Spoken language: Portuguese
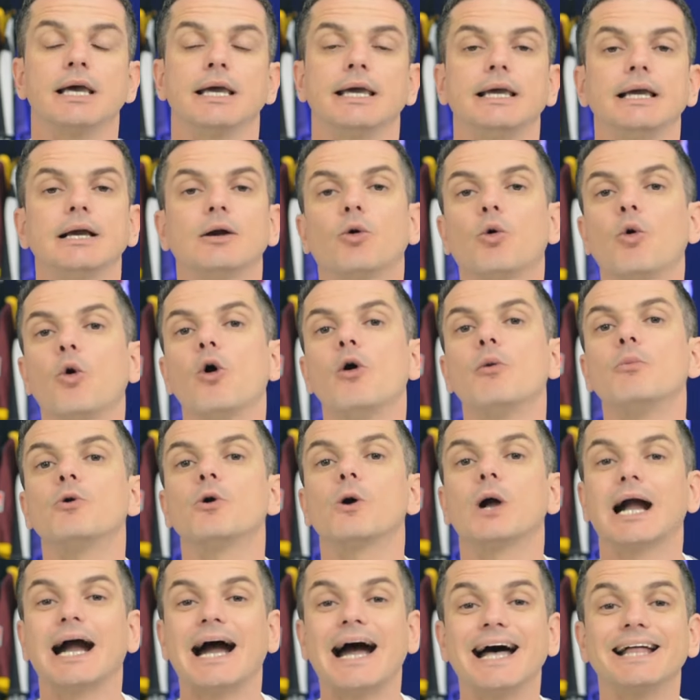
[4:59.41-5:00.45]
em
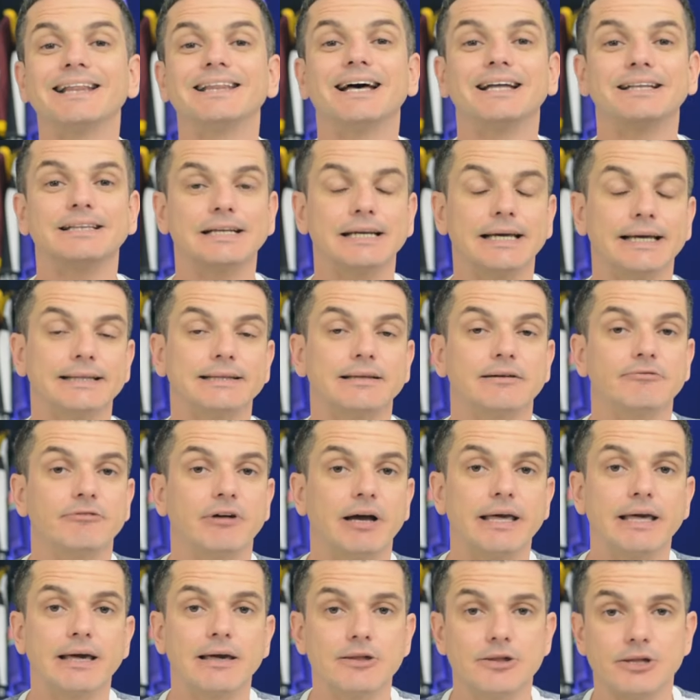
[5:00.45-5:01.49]
como cada atleta
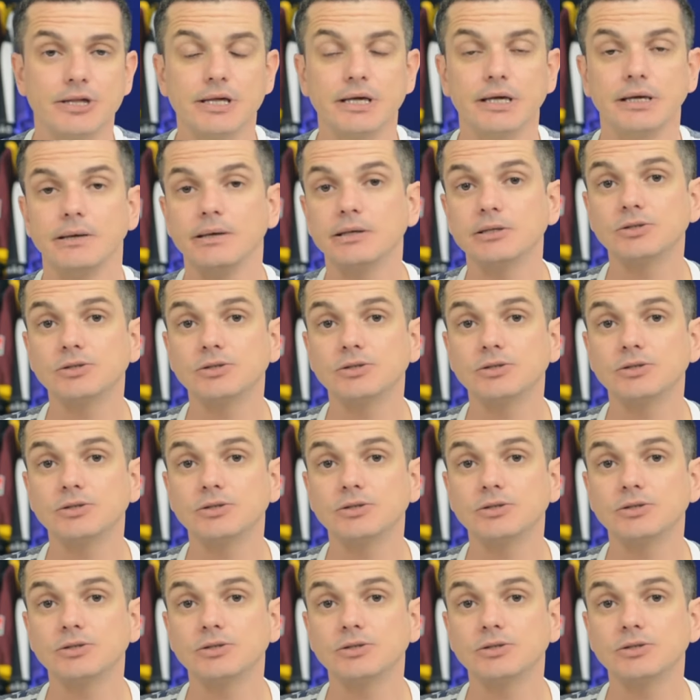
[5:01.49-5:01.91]
vai agir.